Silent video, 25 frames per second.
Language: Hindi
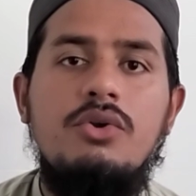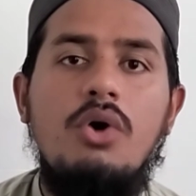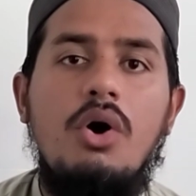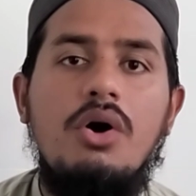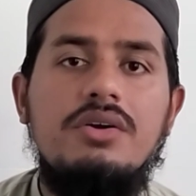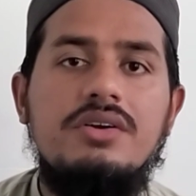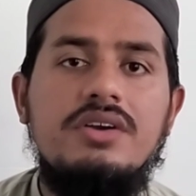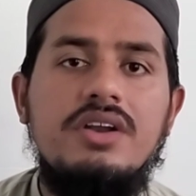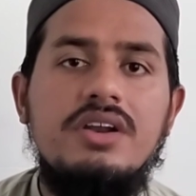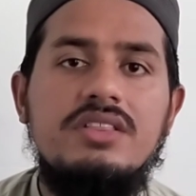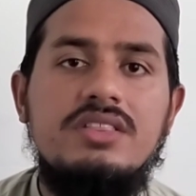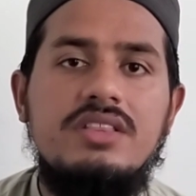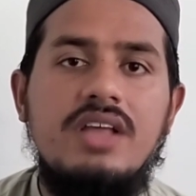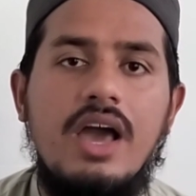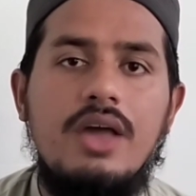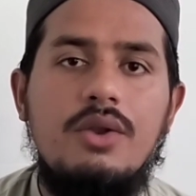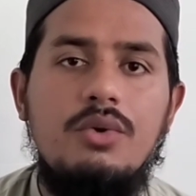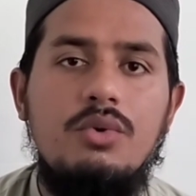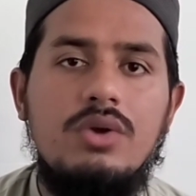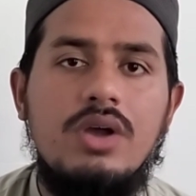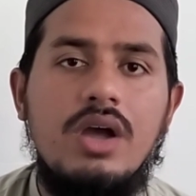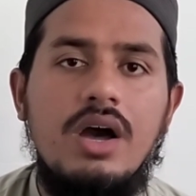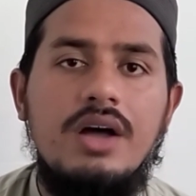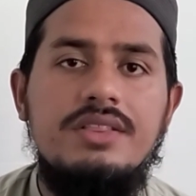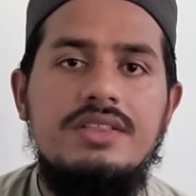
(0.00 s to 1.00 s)
डॉक्टर
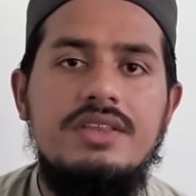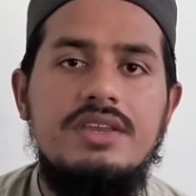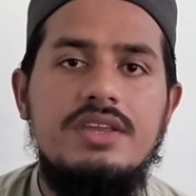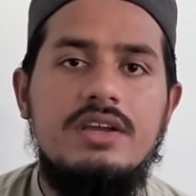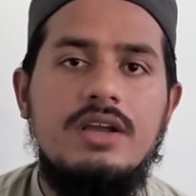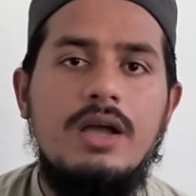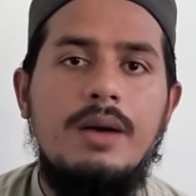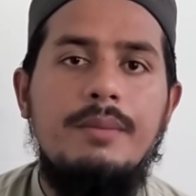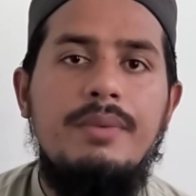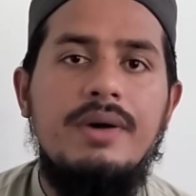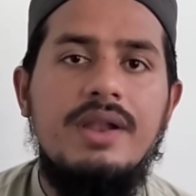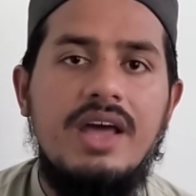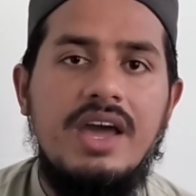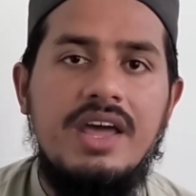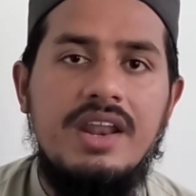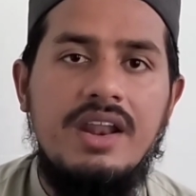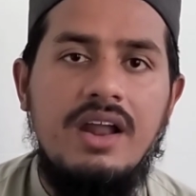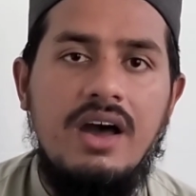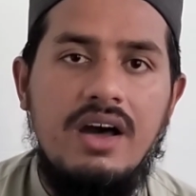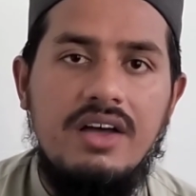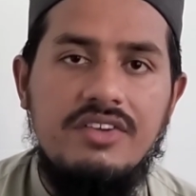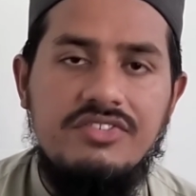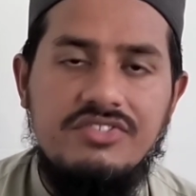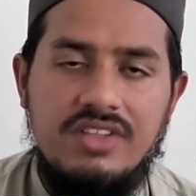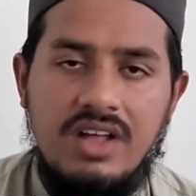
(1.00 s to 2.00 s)
तहरुल कादरी का बरह
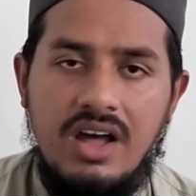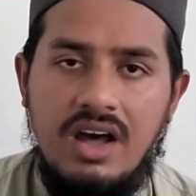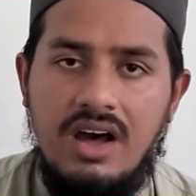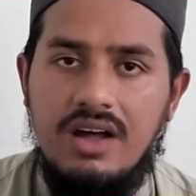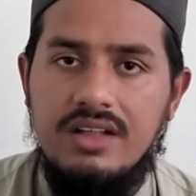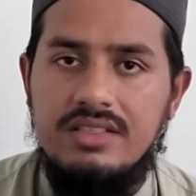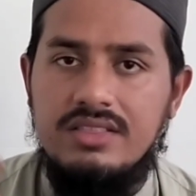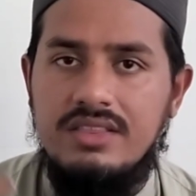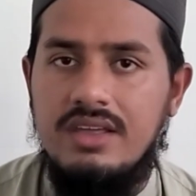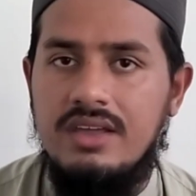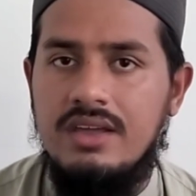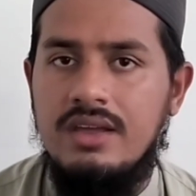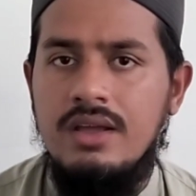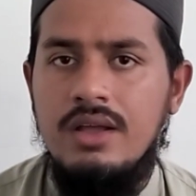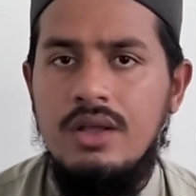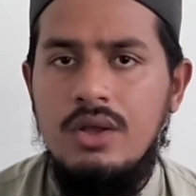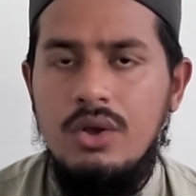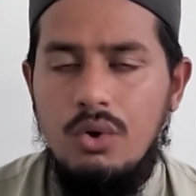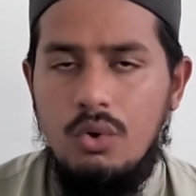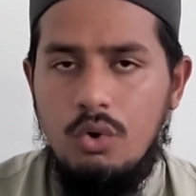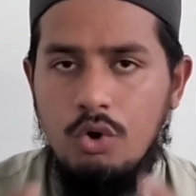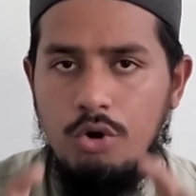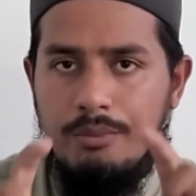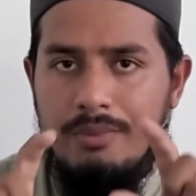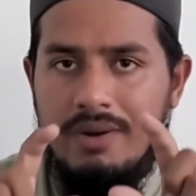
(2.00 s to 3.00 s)
रास्त हाथ है
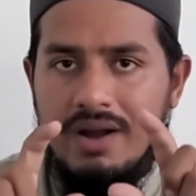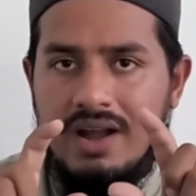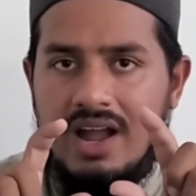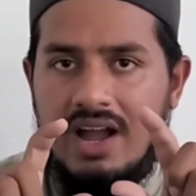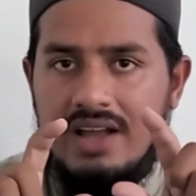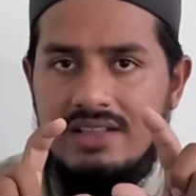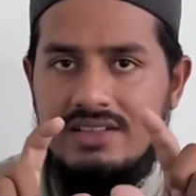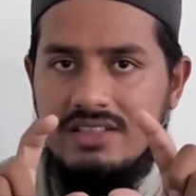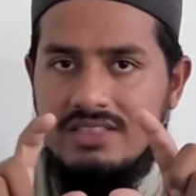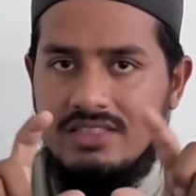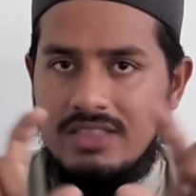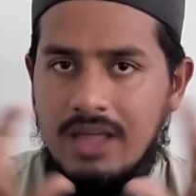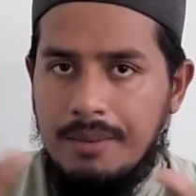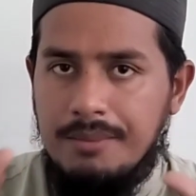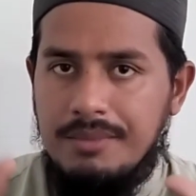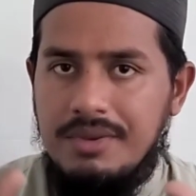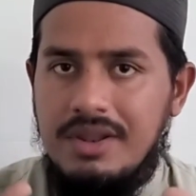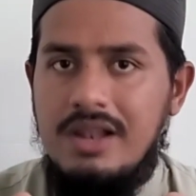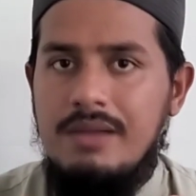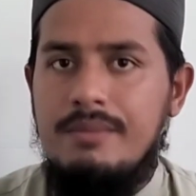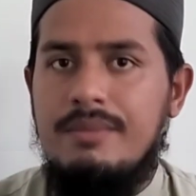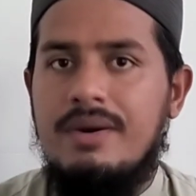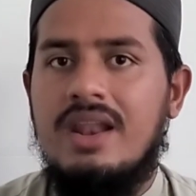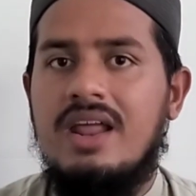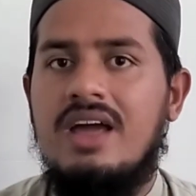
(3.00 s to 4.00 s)
और बाकायदा
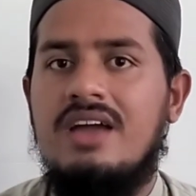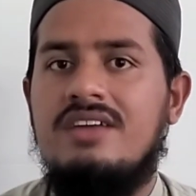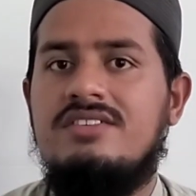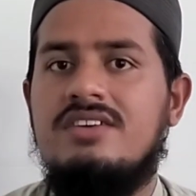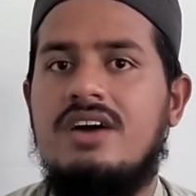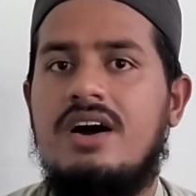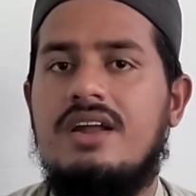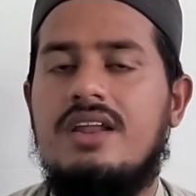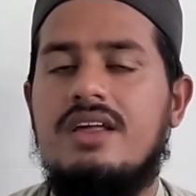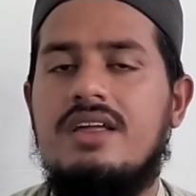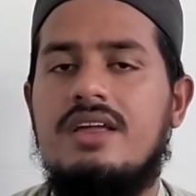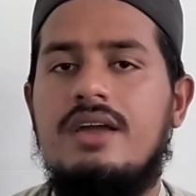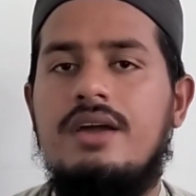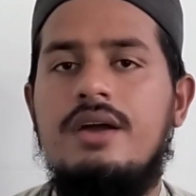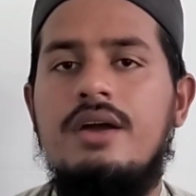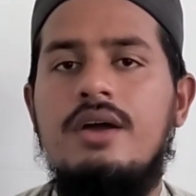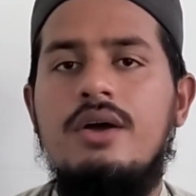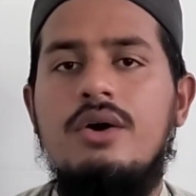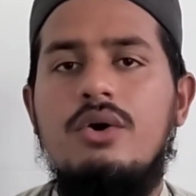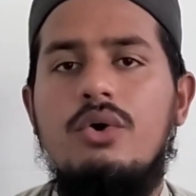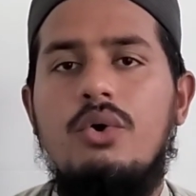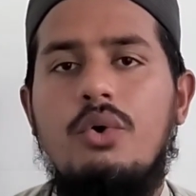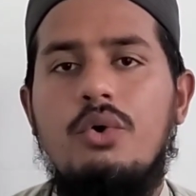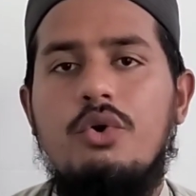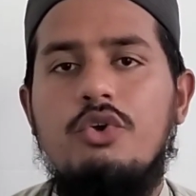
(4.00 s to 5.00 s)
थंबनेल बनाए जा रहे हैं
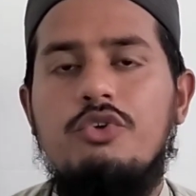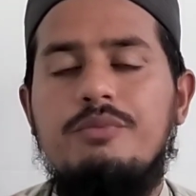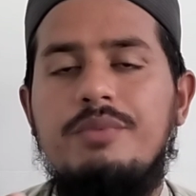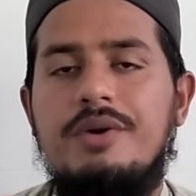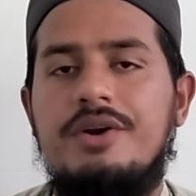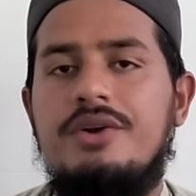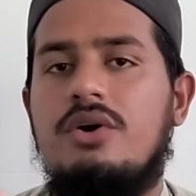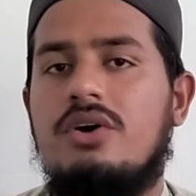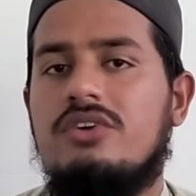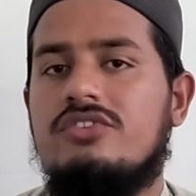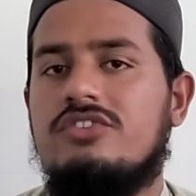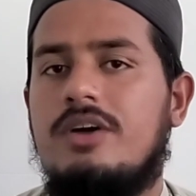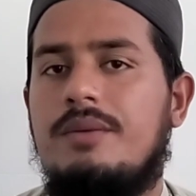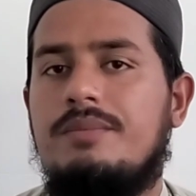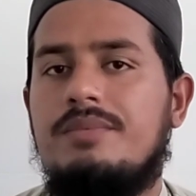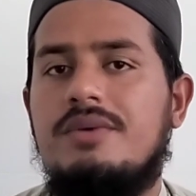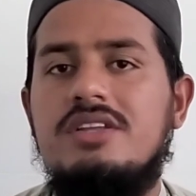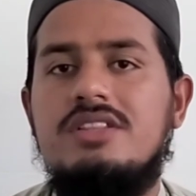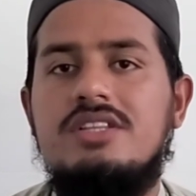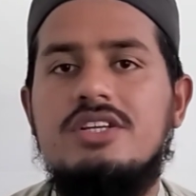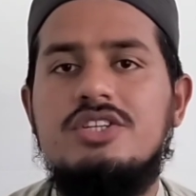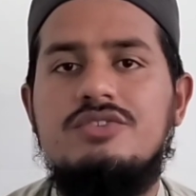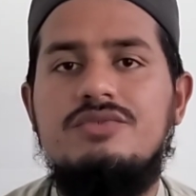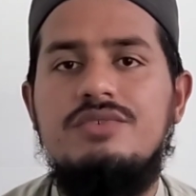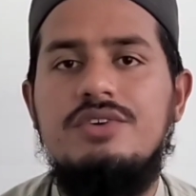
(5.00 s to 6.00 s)
और उस पर डॉक्टर साहब
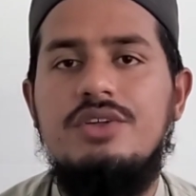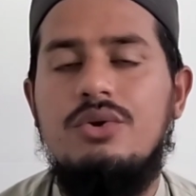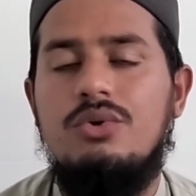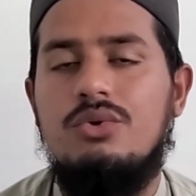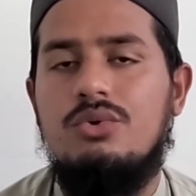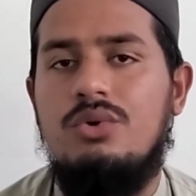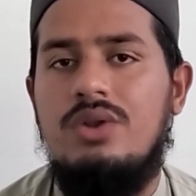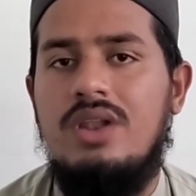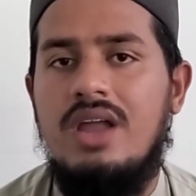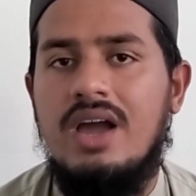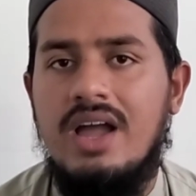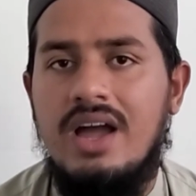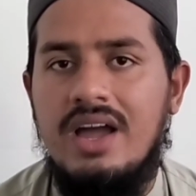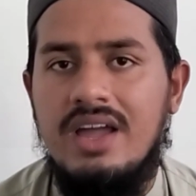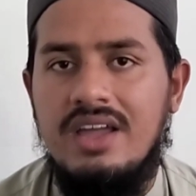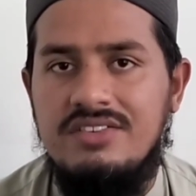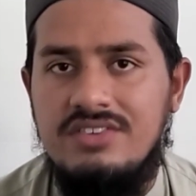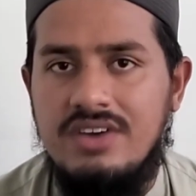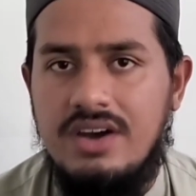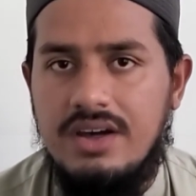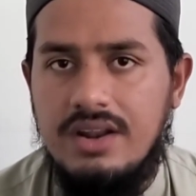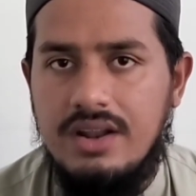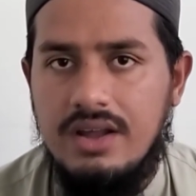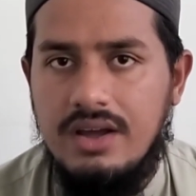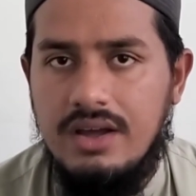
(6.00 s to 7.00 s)
की तस्वीरों को लगाया
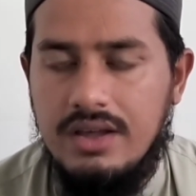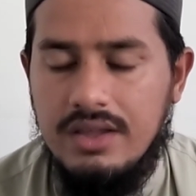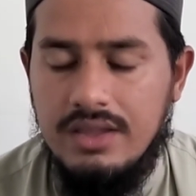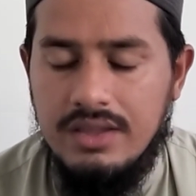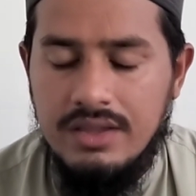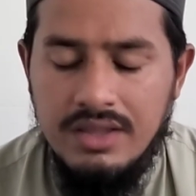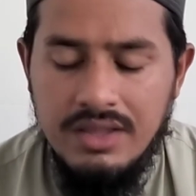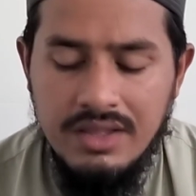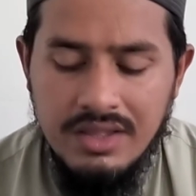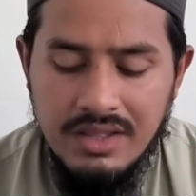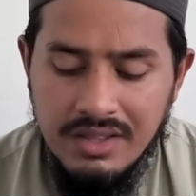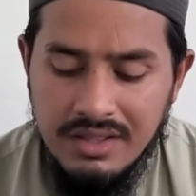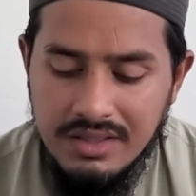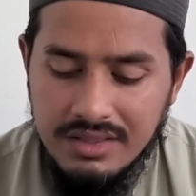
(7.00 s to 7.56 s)
जा रहा है